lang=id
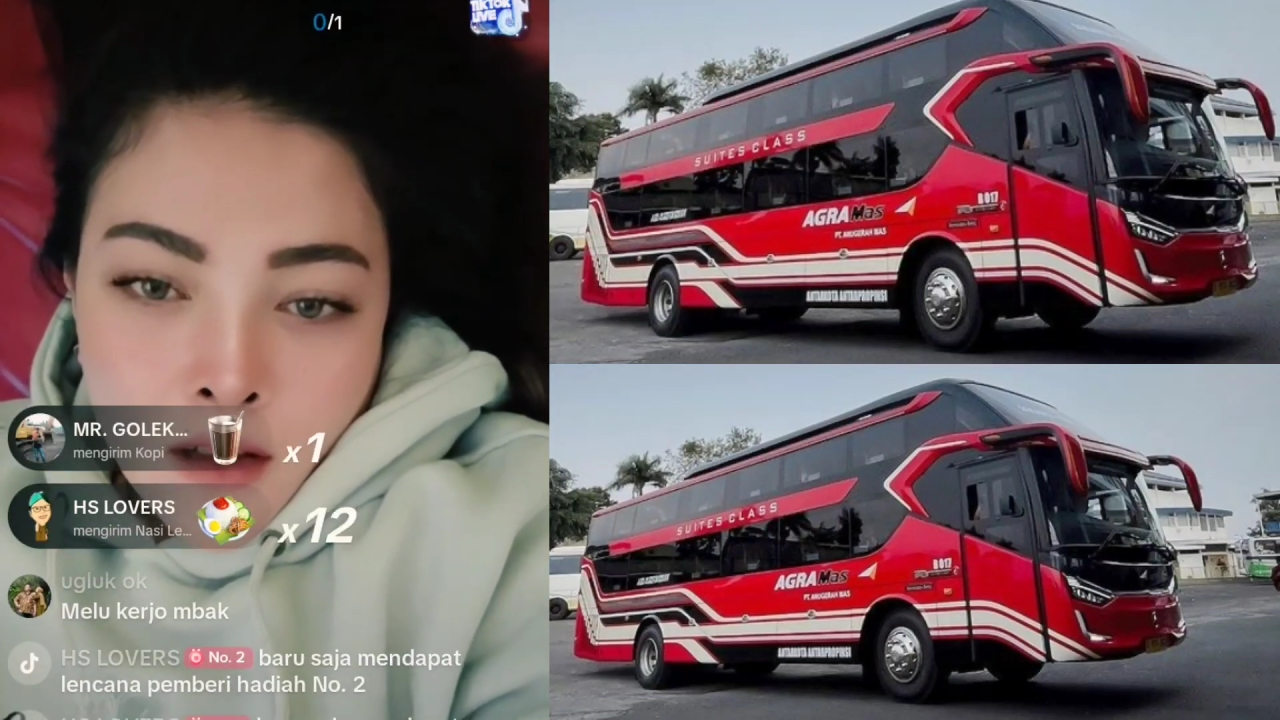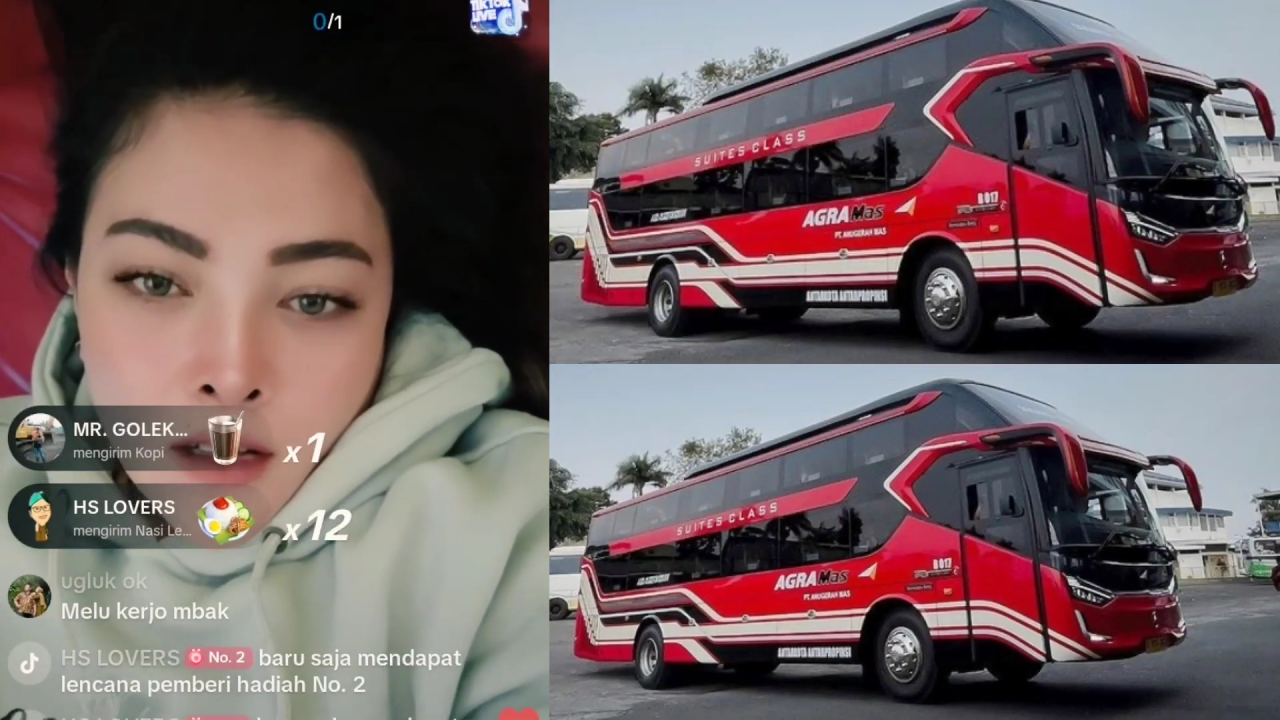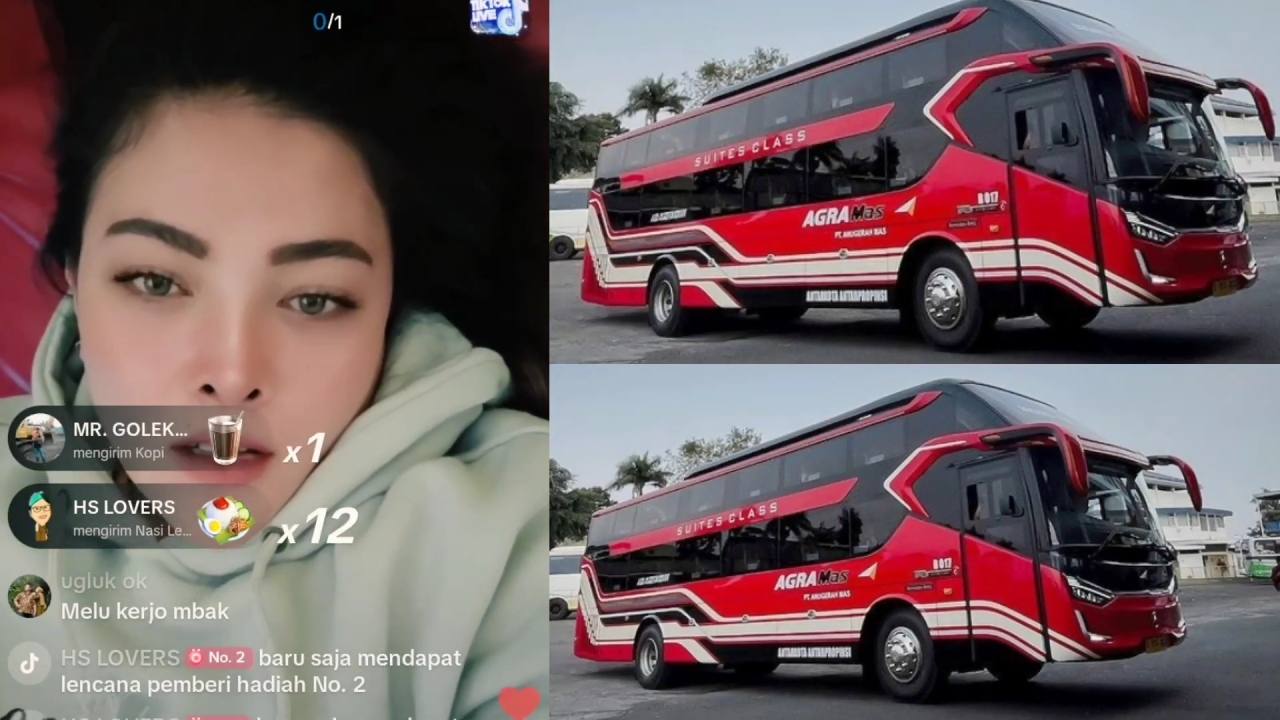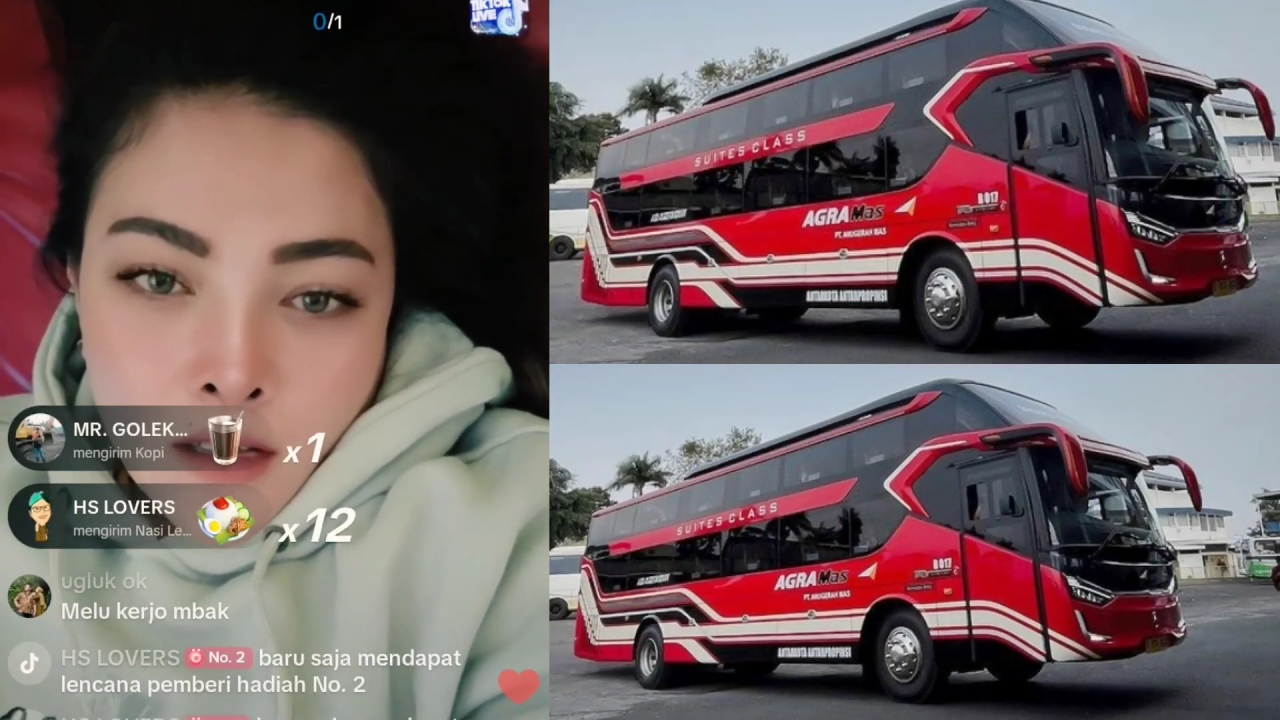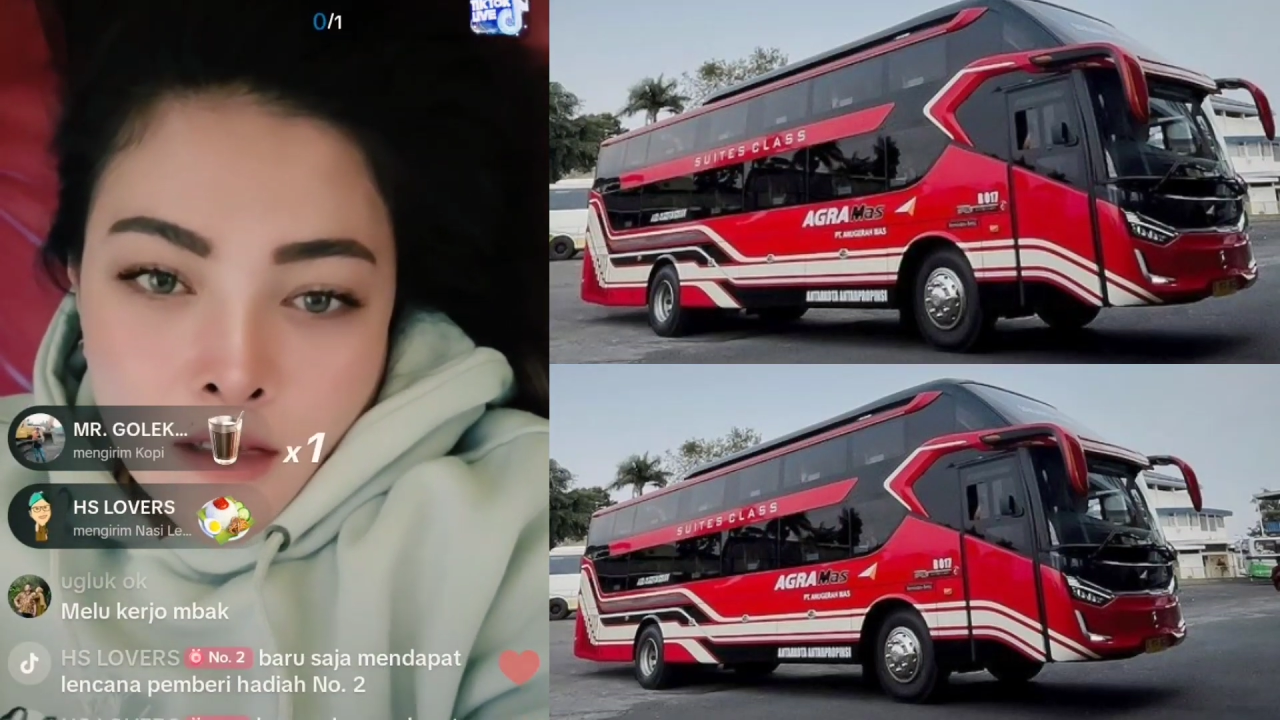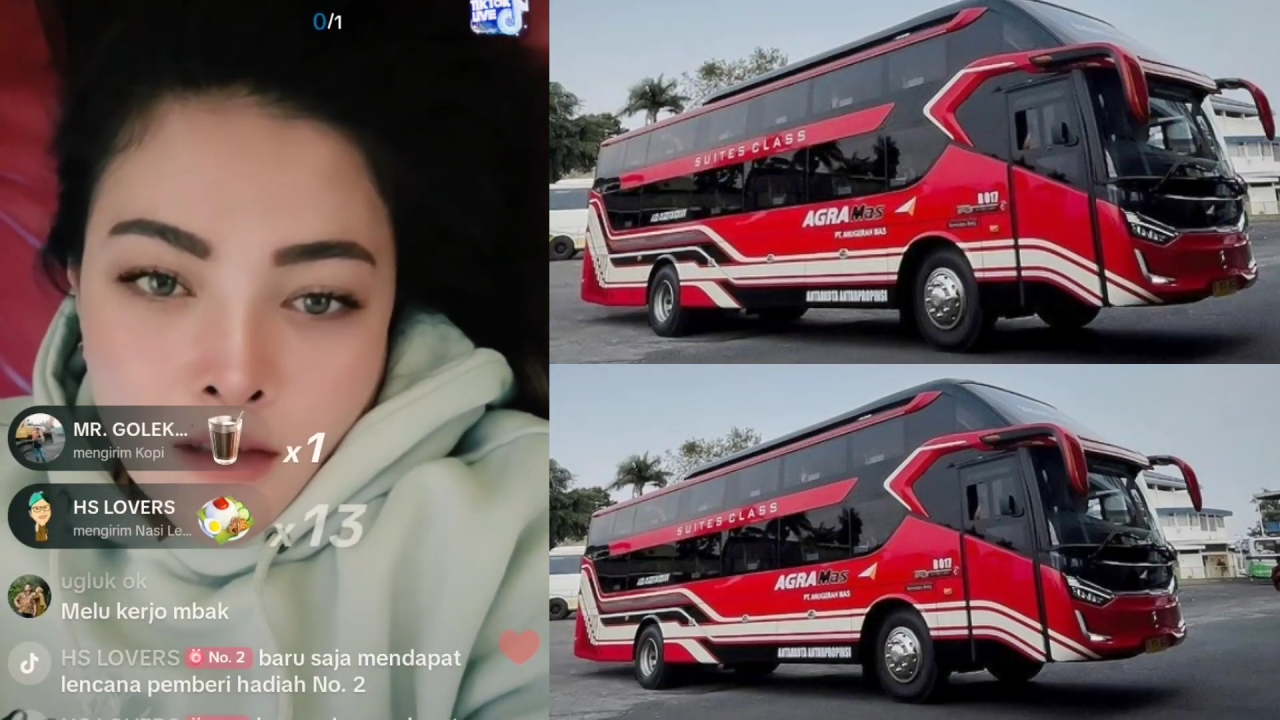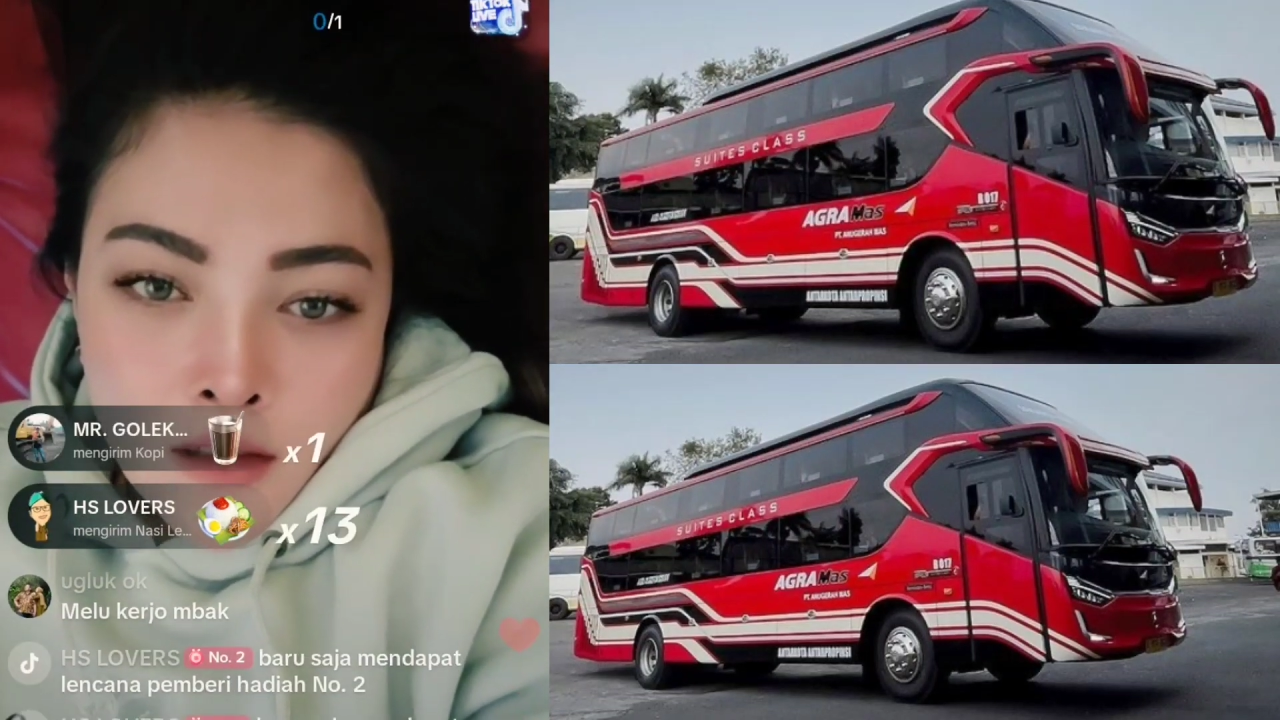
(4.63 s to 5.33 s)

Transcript: HS